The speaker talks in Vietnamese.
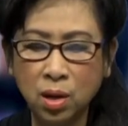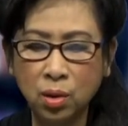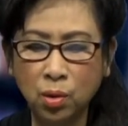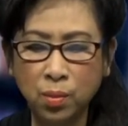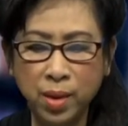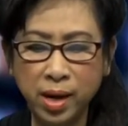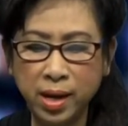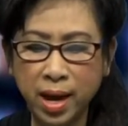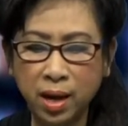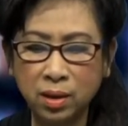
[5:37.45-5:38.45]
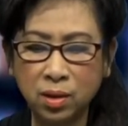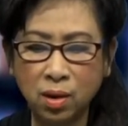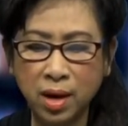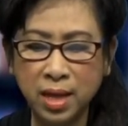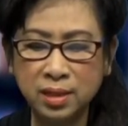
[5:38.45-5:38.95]
Khu Melia
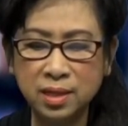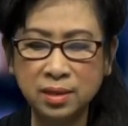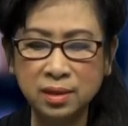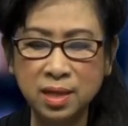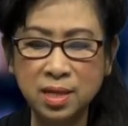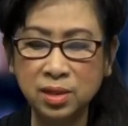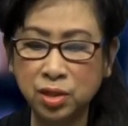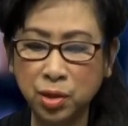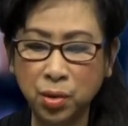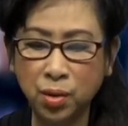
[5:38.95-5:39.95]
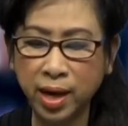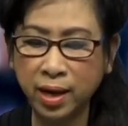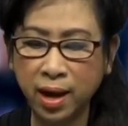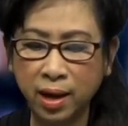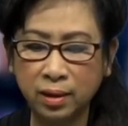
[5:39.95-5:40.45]
còn lại trên dưới zero khách
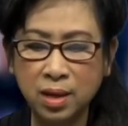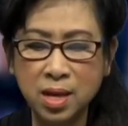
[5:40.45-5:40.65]
hàng.